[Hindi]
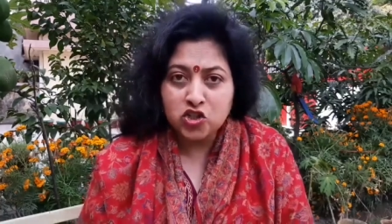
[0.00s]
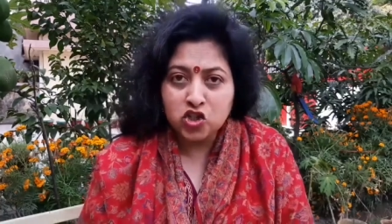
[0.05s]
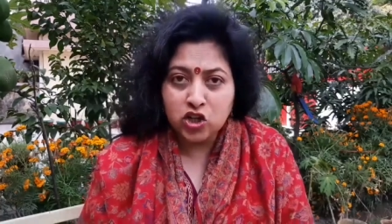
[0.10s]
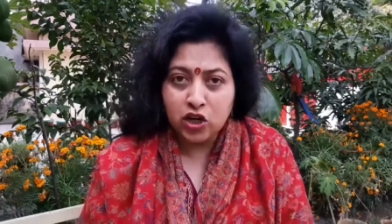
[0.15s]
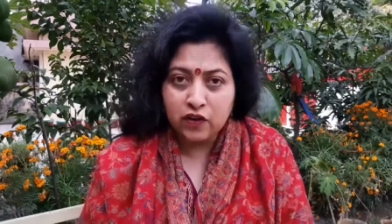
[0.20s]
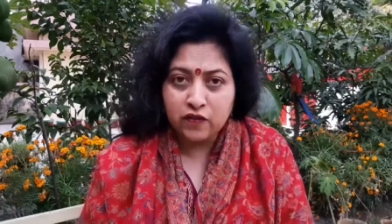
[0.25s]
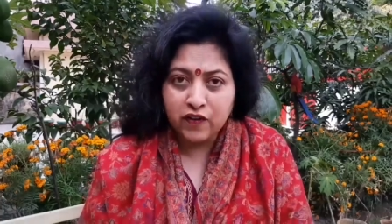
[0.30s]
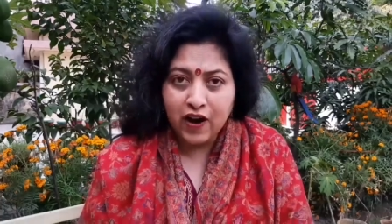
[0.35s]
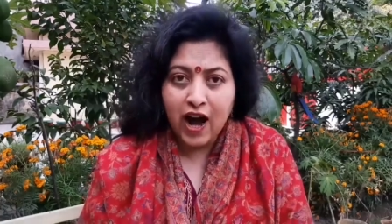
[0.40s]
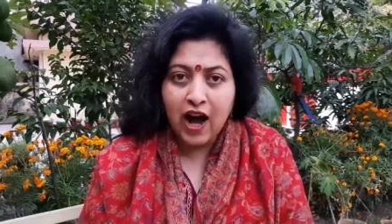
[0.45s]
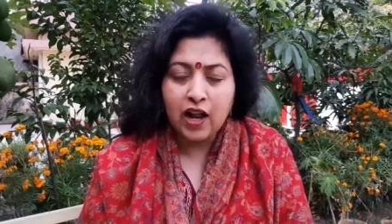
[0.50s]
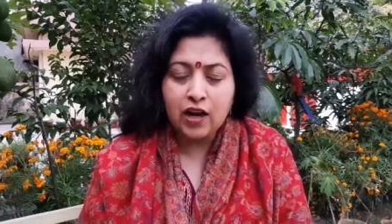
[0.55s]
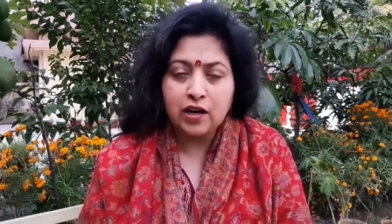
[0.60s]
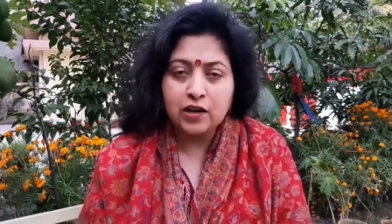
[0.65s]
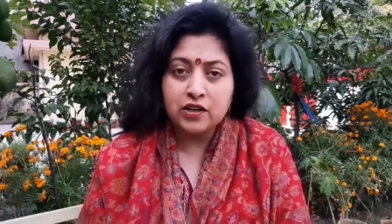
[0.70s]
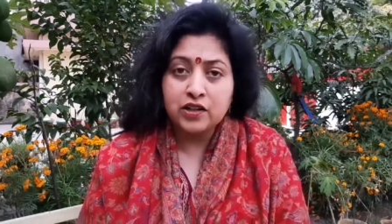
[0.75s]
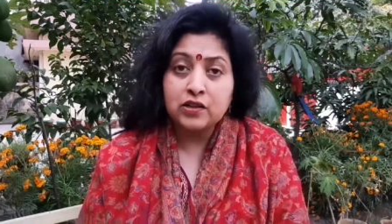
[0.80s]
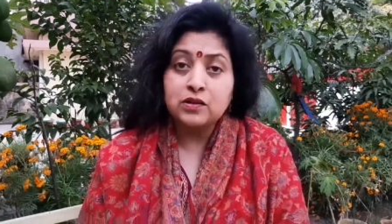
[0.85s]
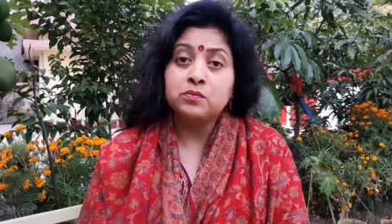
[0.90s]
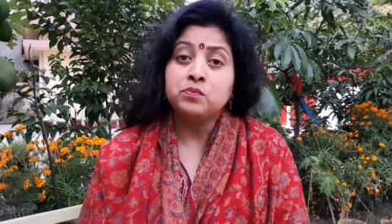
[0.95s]

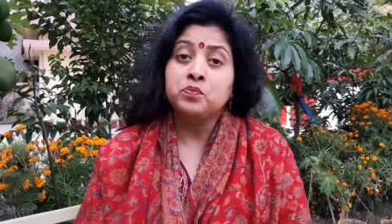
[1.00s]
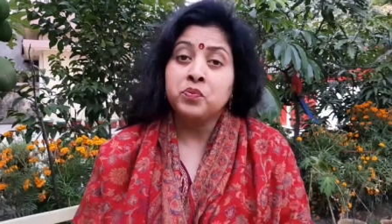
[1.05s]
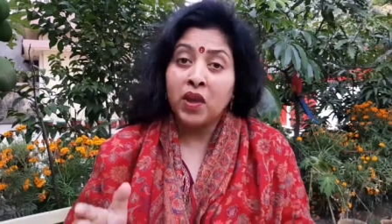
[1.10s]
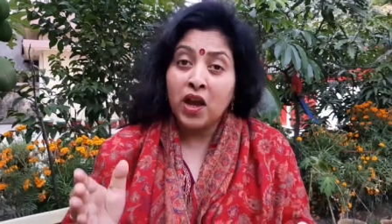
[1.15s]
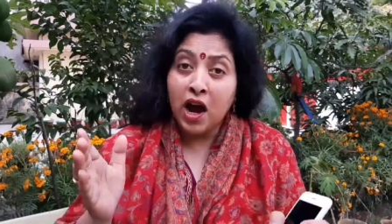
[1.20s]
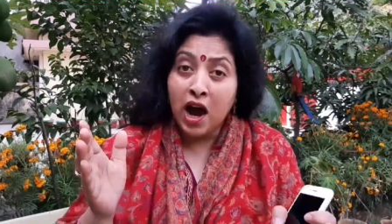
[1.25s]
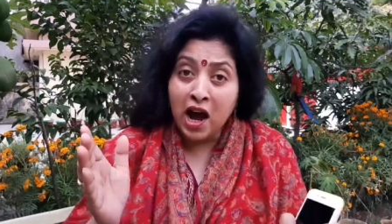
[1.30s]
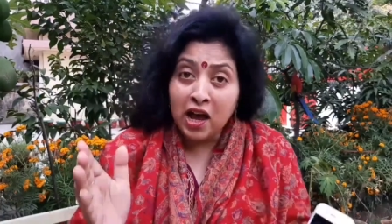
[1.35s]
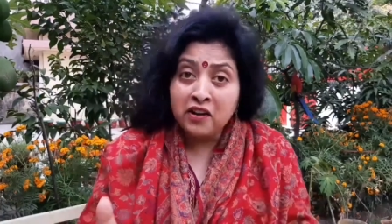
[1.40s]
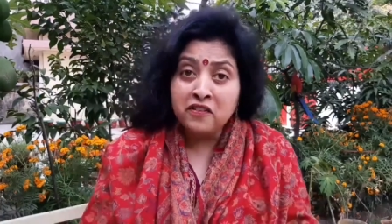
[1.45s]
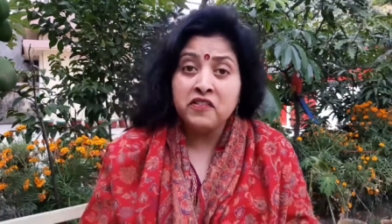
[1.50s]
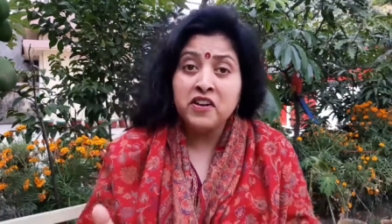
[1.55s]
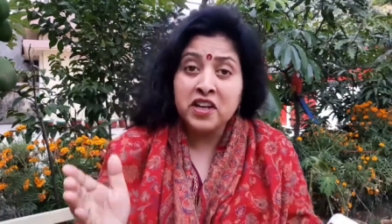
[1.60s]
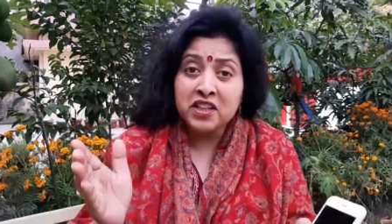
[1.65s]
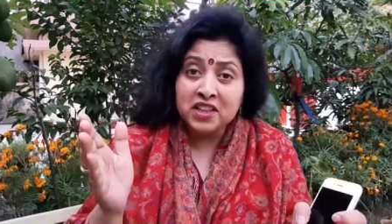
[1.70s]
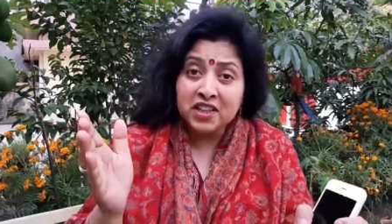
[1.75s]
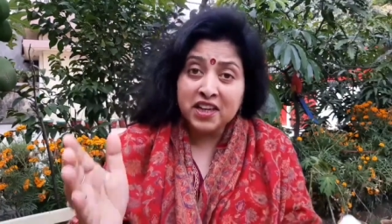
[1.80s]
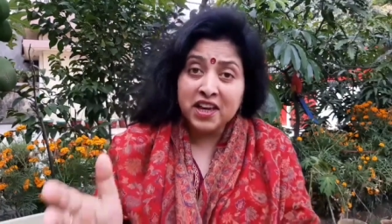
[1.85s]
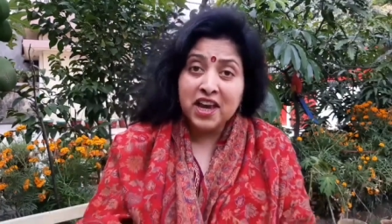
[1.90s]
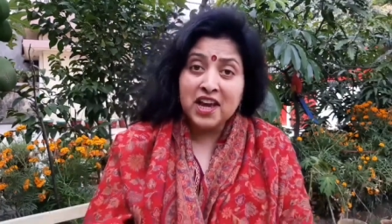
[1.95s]
केजरीवाल
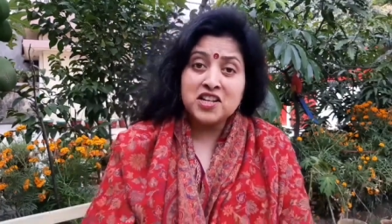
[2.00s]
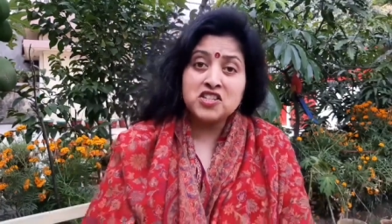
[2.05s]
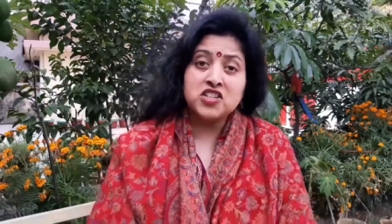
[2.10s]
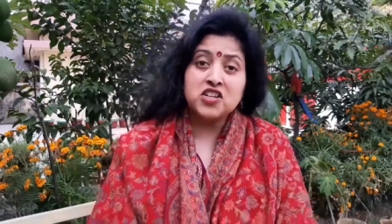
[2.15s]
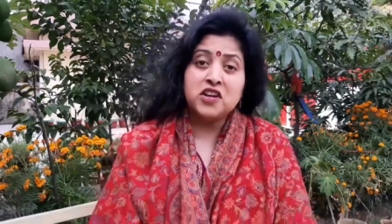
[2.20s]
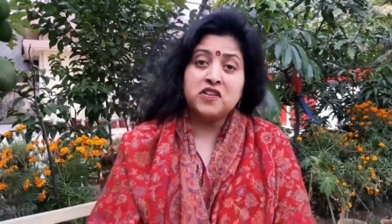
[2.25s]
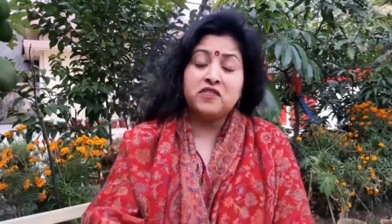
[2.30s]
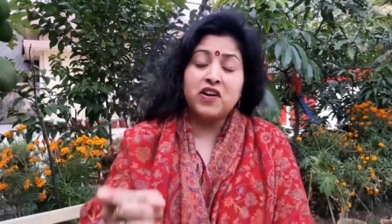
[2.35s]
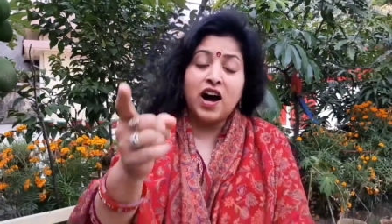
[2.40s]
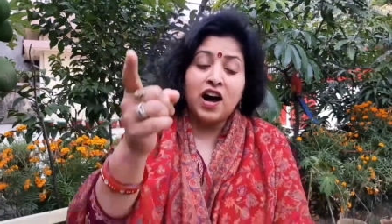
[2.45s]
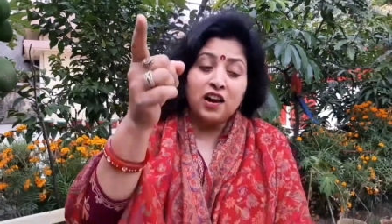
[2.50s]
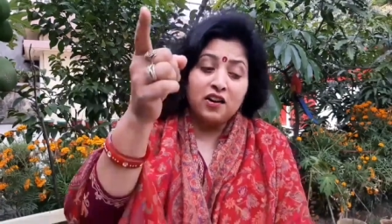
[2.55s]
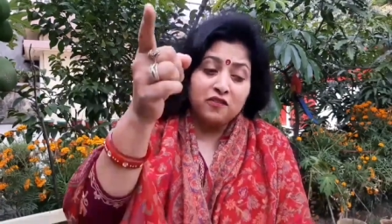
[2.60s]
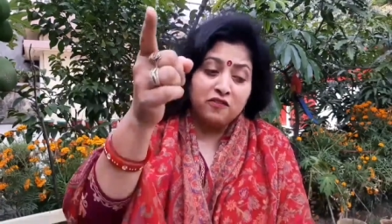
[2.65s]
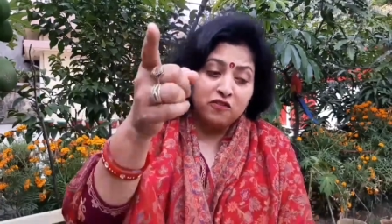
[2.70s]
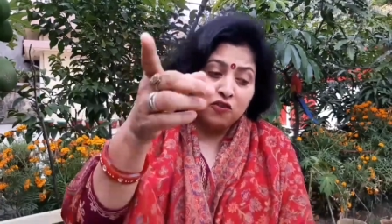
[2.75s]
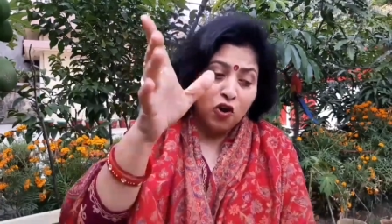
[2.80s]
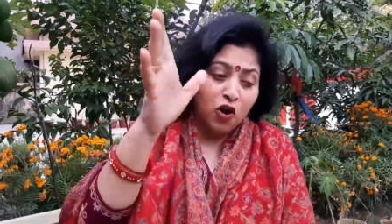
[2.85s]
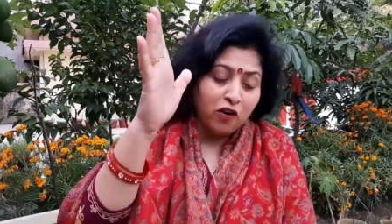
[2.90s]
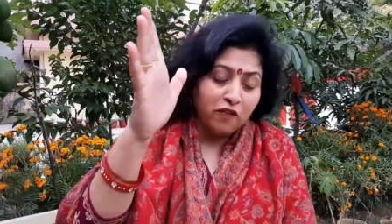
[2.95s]
अरविंद
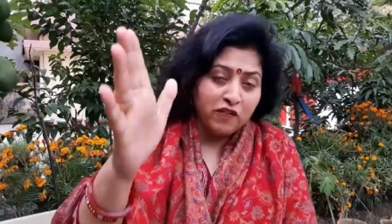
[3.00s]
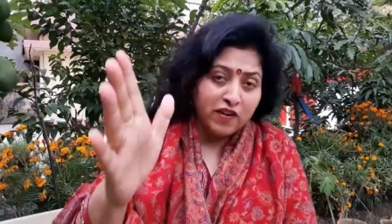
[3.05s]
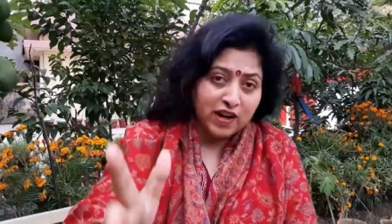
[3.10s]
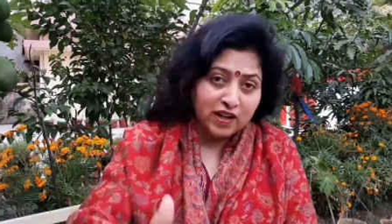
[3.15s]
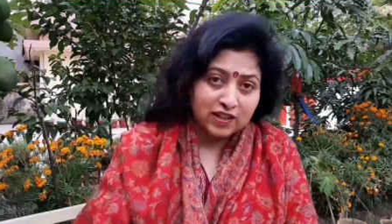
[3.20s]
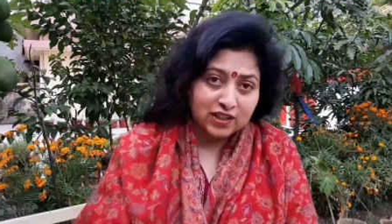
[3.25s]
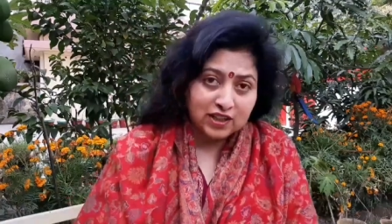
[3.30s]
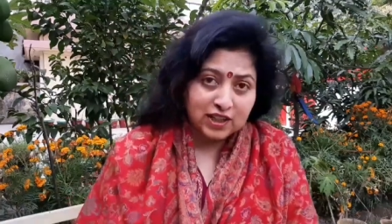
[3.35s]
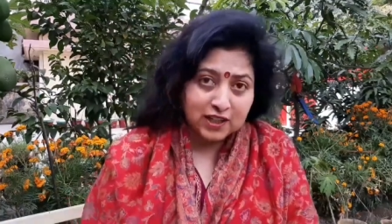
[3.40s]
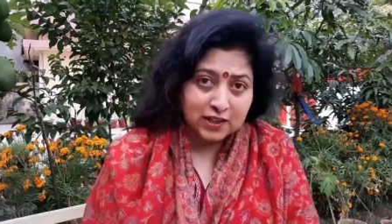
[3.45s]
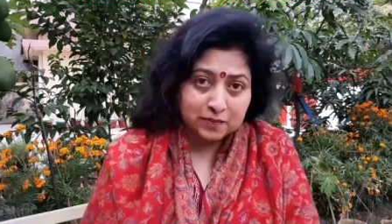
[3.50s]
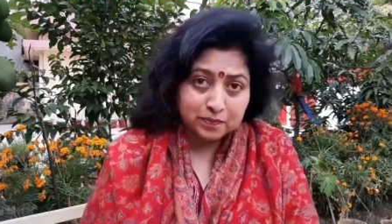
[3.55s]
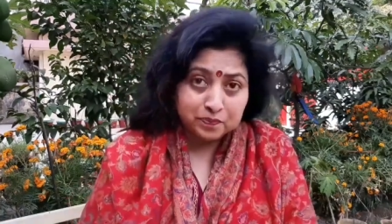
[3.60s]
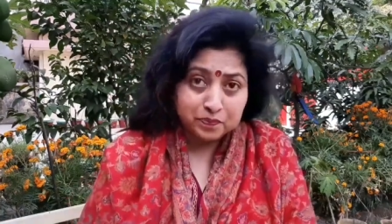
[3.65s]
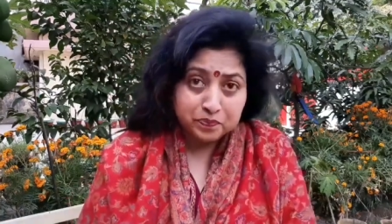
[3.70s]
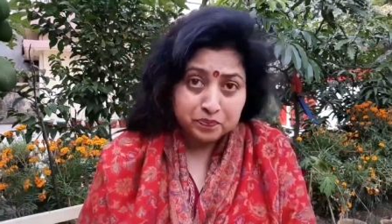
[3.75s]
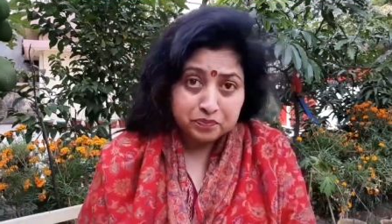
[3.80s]
केजरीवाल वो व्यक्ति